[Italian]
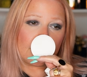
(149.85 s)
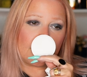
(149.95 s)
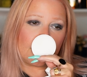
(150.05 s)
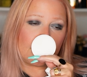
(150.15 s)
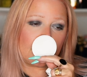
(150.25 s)
eh,
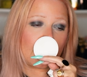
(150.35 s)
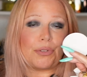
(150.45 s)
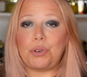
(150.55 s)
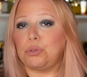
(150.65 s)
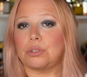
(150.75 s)

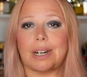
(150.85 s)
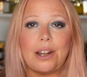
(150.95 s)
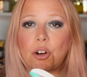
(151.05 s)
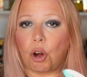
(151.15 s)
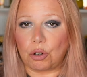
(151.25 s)
avvenuto tra
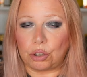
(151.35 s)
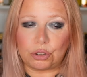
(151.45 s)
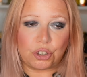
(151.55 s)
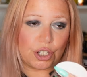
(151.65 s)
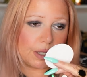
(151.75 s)
il IX e
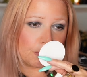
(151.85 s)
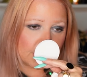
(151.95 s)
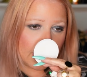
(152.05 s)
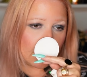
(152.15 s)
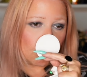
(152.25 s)
il XII
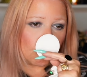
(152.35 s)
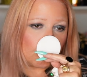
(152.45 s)
secolo,